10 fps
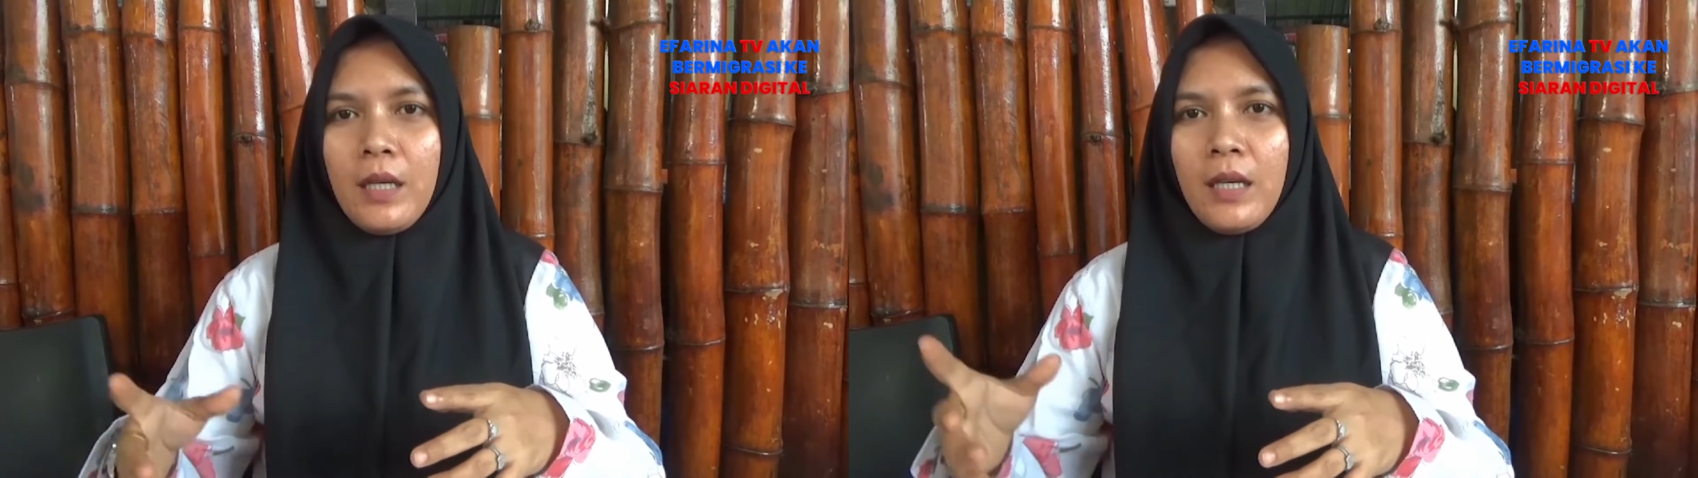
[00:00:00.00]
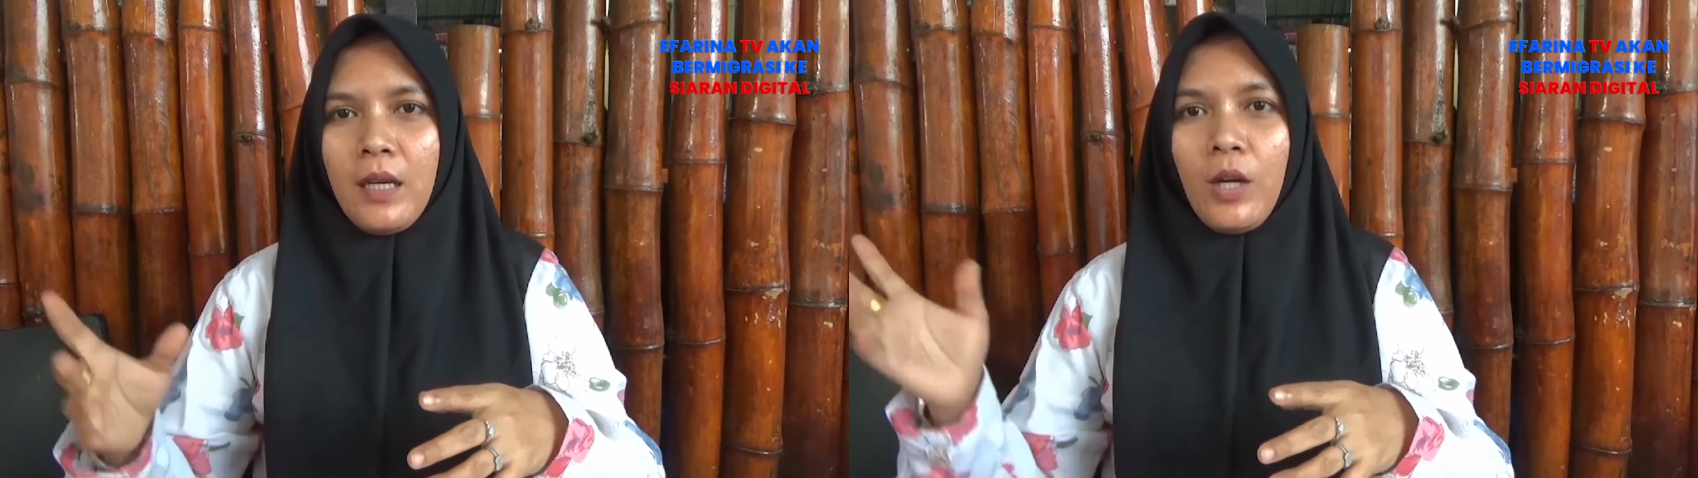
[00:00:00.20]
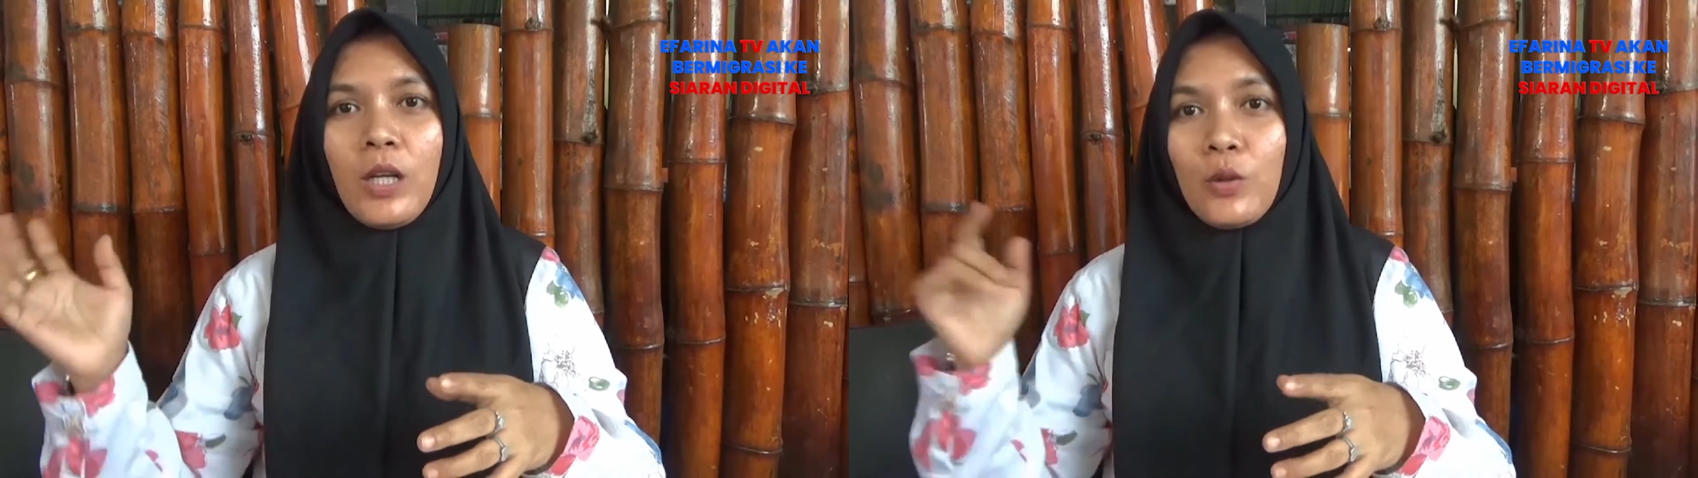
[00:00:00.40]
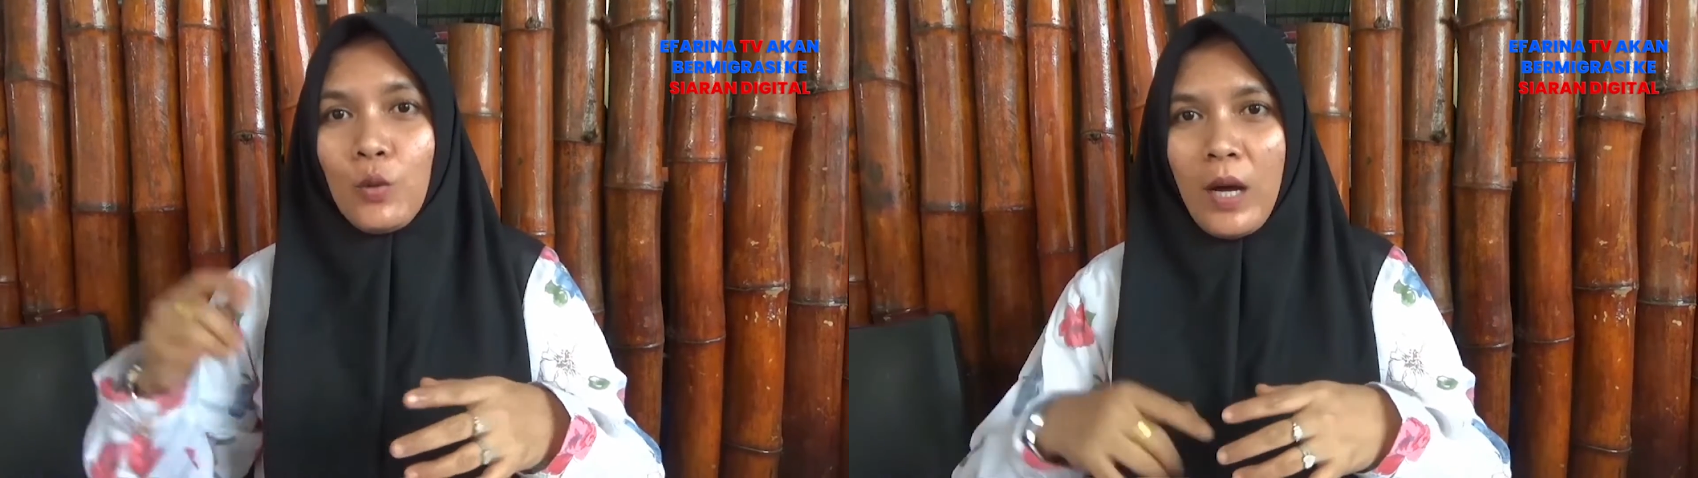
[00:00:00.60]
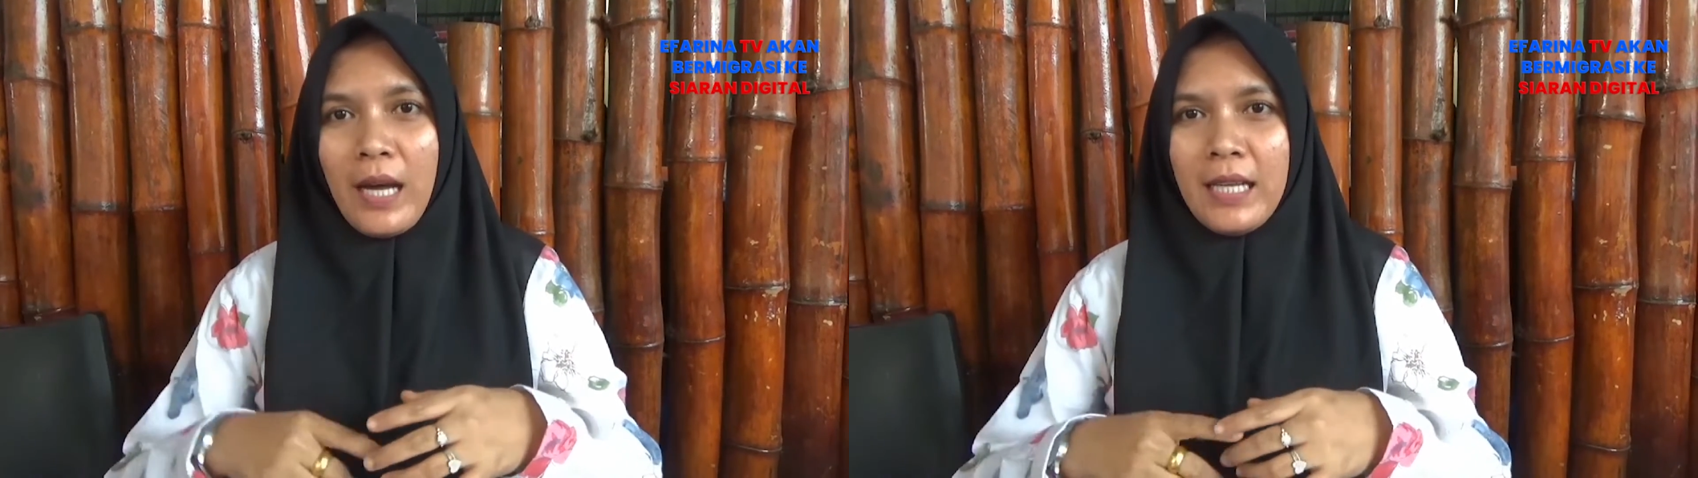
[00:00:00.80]
uh, orang
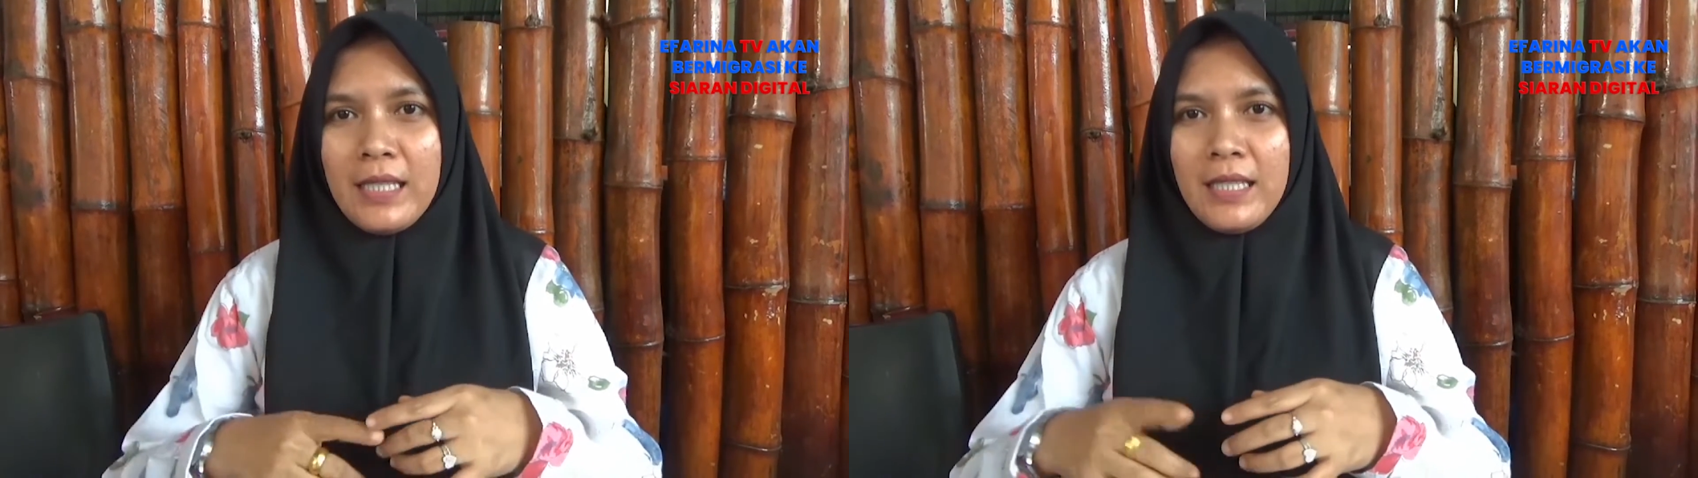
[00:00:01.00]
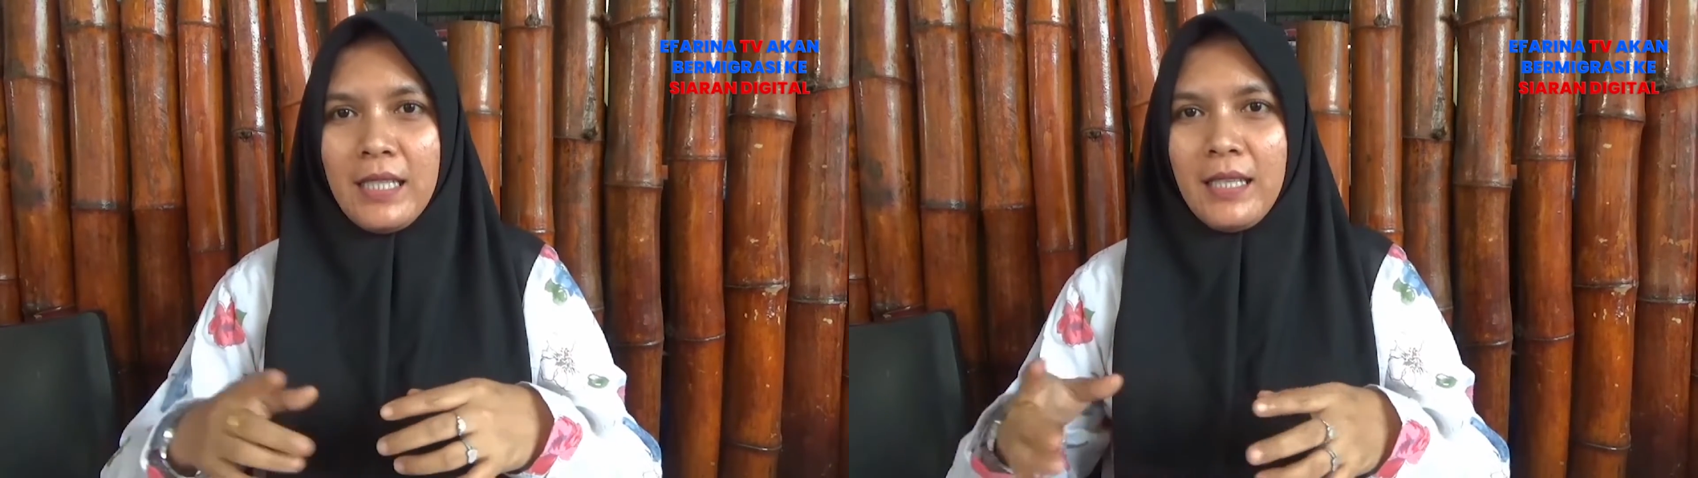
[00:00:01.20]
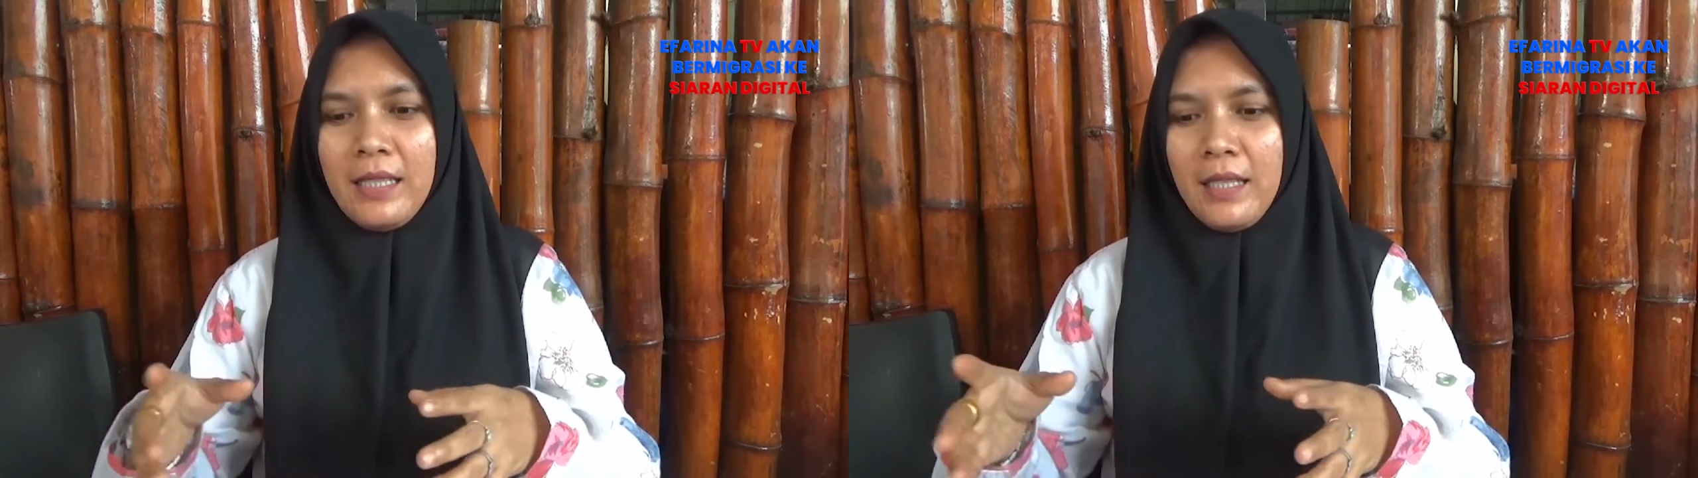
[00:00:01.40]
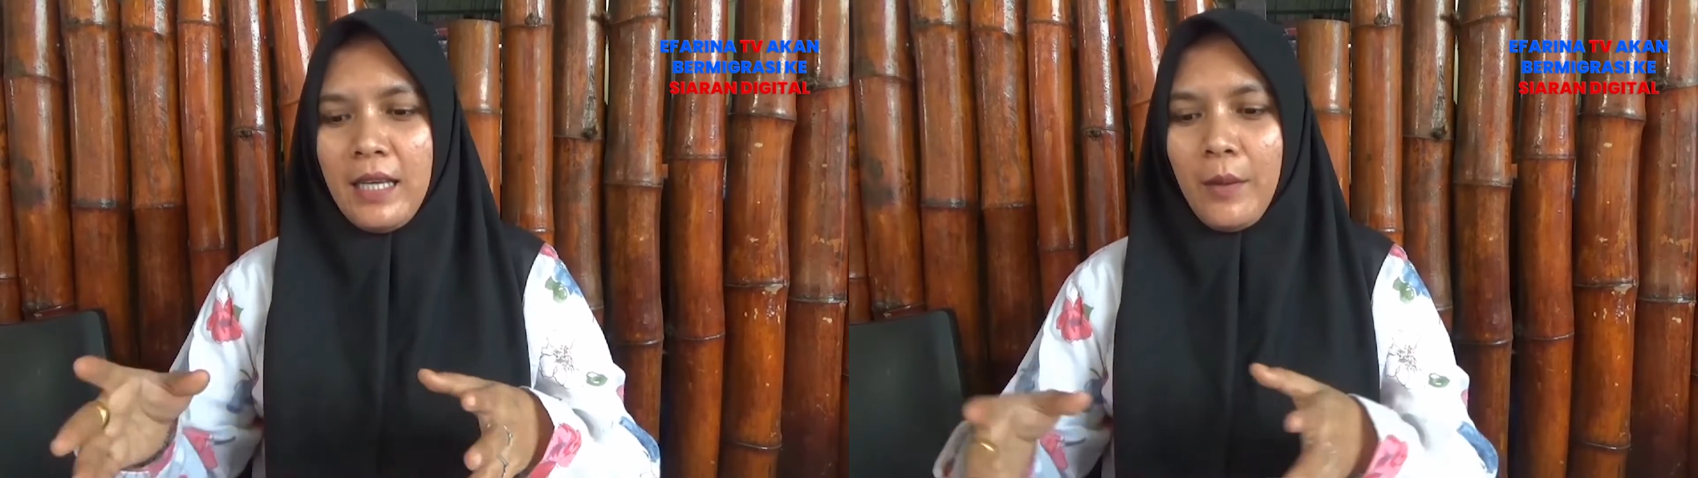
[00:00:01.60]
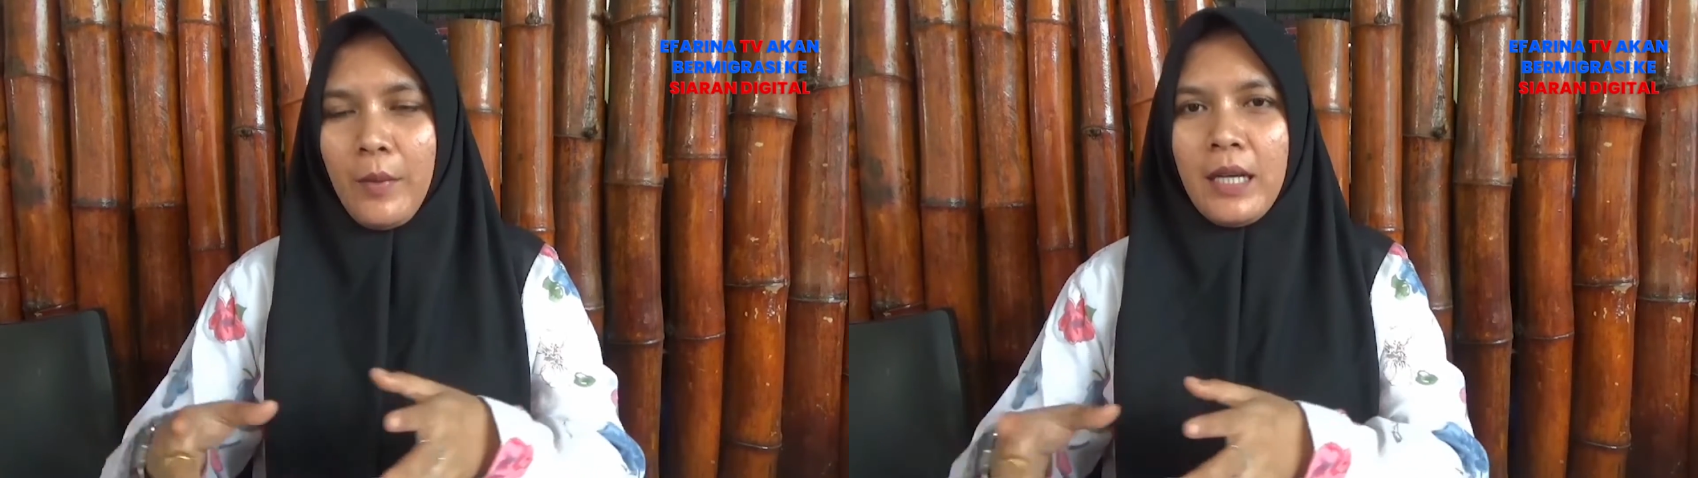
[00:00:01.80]
tua. Jadi
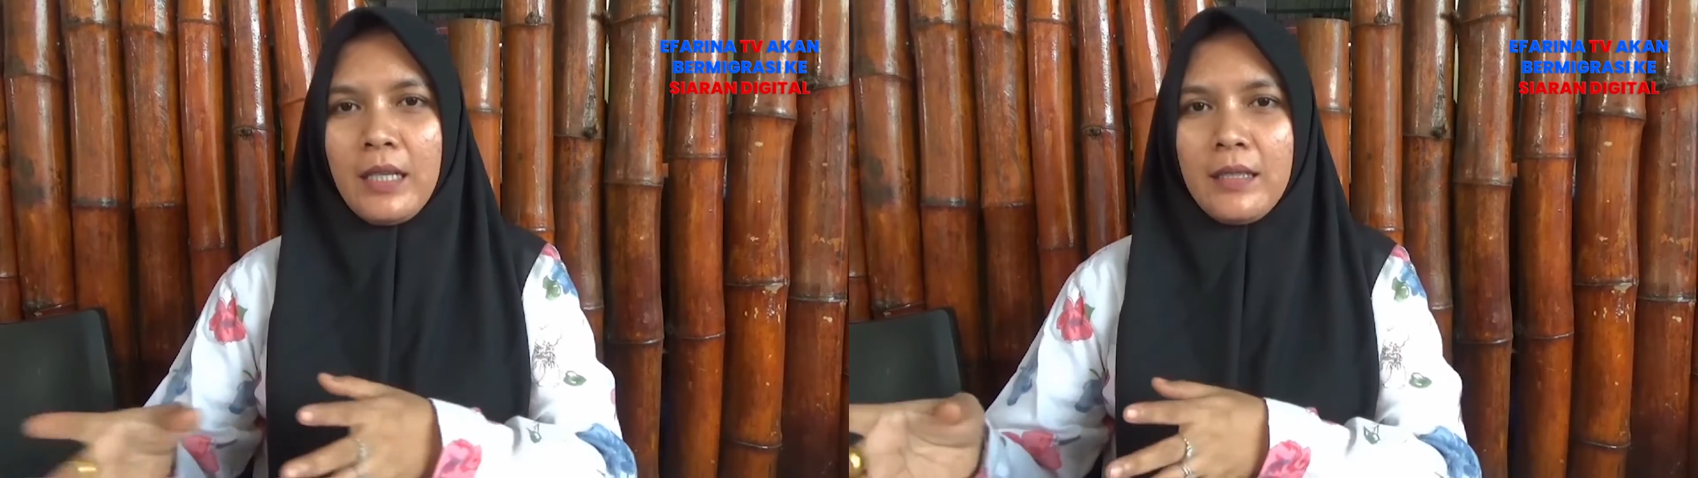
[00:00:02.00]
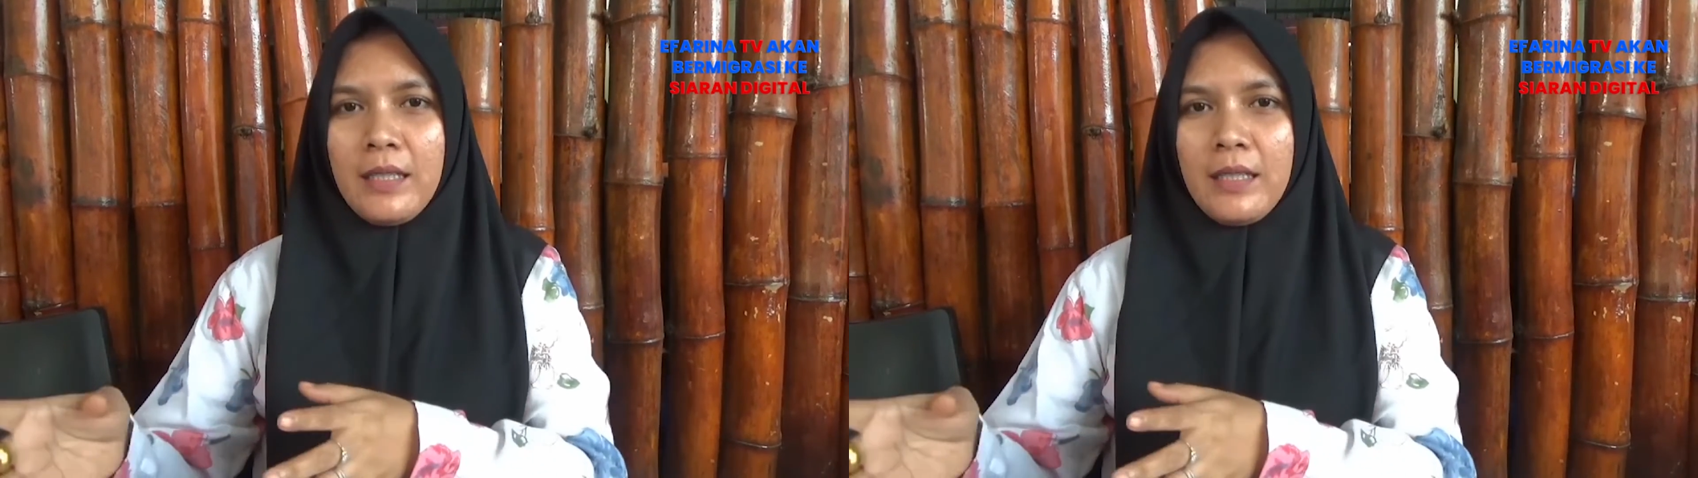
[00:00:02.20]
emang